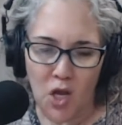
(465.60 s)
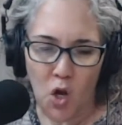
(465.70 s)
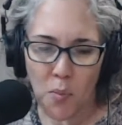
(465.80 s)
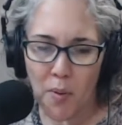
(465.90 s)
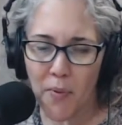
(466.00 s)

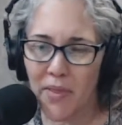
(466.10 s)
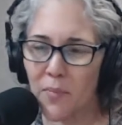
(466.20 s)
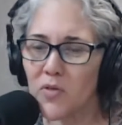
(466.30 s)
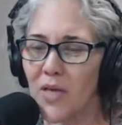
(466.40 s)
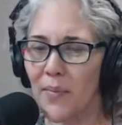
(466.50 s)
¿Cómo
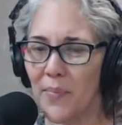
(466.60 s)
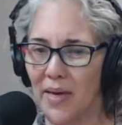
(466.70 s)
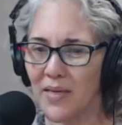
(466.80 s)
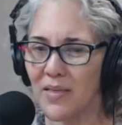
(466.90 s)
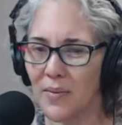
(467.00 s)
podemos cambiar
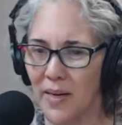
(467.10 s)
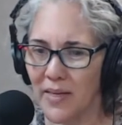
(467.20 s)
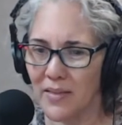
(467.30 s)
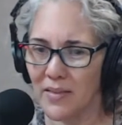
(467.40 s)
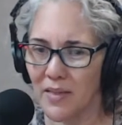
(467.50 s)
ese
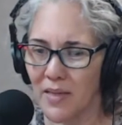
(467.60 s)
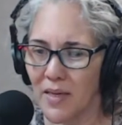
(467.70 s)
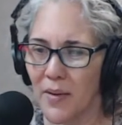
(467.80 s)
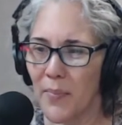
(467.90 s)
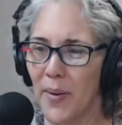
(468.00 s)
mindset
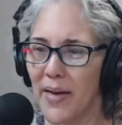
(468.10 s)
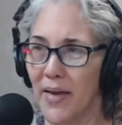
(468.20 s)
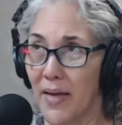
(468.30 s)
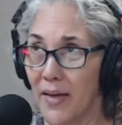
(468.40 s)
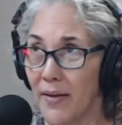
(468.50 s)

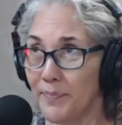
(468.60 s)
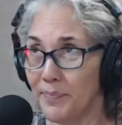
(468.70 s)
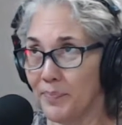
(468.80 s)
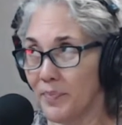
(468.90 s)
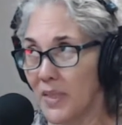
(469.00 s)
para
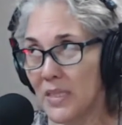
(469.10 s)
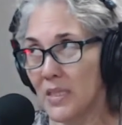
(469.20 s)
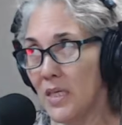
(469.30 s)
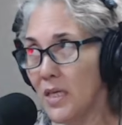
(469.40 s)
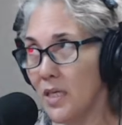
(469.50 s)

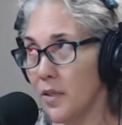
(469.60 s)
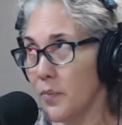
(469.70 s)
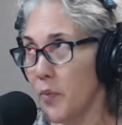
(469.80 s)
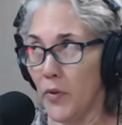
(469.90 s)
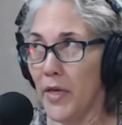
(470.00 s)
decir,
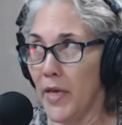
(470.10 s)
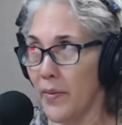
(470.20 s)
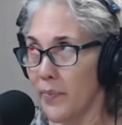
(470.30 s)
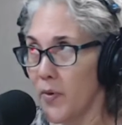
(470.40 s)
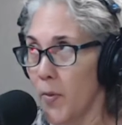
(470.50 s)
por
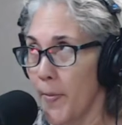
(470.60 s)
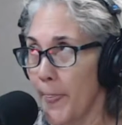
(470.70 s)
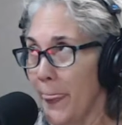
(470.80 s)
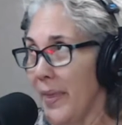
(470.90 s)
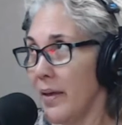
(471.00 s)
ejemplo,
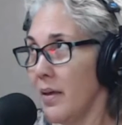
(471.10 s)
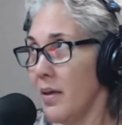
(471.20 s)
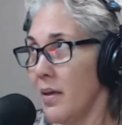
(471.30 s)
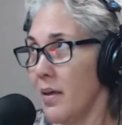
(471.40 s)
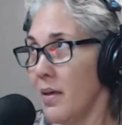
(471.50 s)

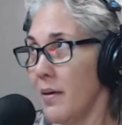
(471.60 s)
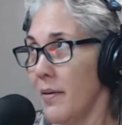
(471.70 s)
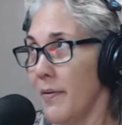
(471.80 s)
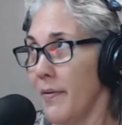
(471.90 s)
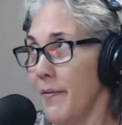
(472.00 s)

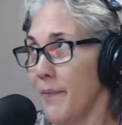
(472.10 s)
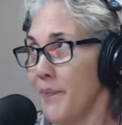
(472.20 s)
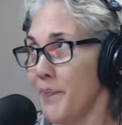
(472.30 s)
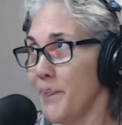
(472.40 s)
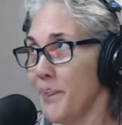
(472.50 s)
eh,
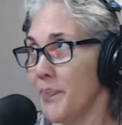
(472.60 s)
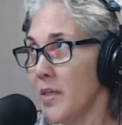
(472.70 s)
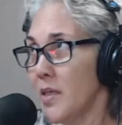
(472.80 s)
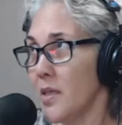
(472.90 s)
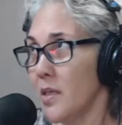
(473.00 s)

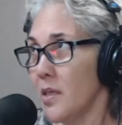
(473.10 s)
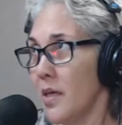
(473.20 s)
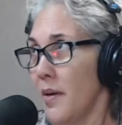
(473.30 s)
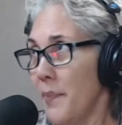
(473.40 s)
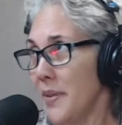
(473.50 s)

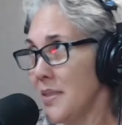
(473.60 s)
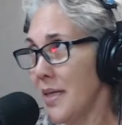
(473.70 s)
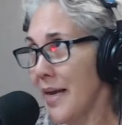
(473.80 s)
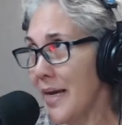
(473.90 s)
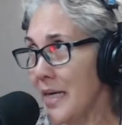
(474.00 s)
Empecé
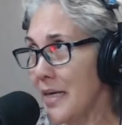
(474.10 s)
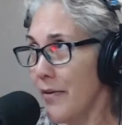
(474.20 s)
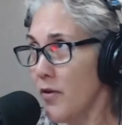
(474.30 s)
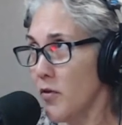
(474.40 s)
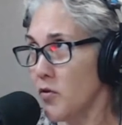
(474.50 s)
la carrera
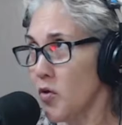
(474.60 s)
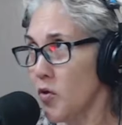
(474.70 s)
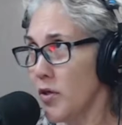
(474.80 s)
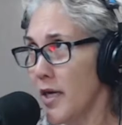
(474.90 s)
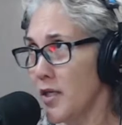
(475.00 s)
de
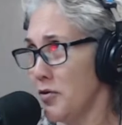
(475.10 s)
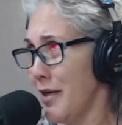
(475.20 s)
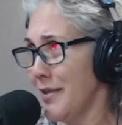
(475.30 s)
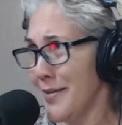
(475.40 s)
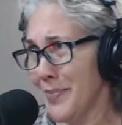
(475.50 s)
odontología y no la
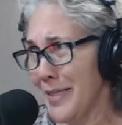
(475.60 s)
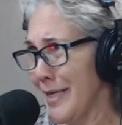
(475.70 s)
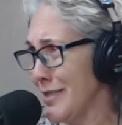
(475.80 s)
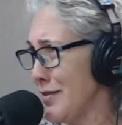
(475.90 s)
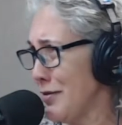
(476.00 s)

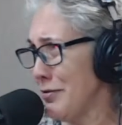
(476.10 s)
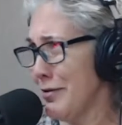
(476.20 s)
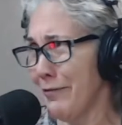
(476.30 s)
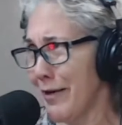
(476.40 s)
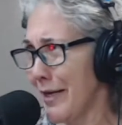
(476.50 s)
terminé, soy
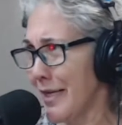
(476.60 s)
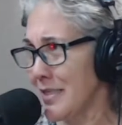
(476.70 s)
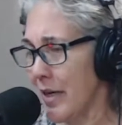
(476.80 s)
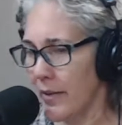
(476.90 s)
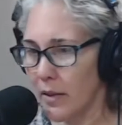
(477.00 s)
una
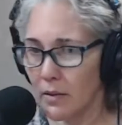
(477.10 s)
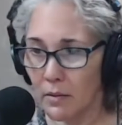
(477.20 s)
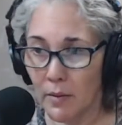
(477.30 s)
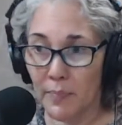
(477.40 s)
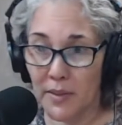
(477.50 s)
fracasada.
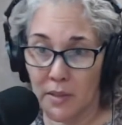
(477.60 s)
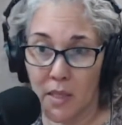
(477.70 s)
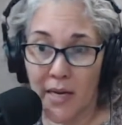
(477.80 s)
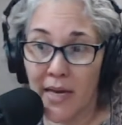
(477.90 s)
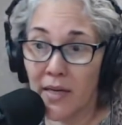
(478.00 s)
Empecé
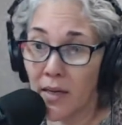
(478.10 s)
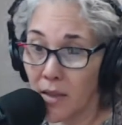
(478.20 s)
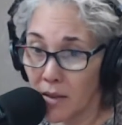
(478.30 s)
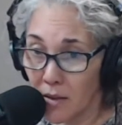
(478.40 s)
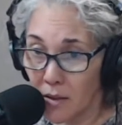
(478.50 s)
la carrera
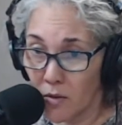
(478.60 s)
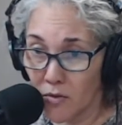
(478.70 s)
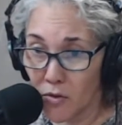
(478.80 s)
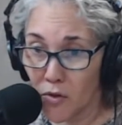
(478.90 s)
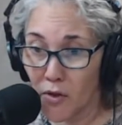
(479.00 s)
de,
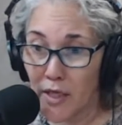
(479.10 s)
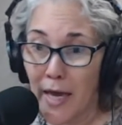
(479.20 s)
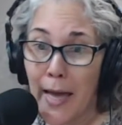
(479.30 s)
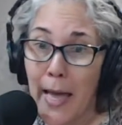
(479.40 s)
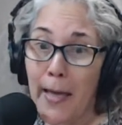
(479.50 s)

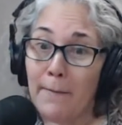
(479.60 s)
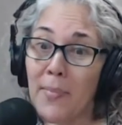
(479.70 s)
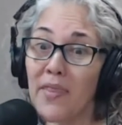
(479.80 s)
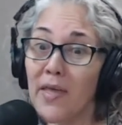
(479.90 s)
odontología me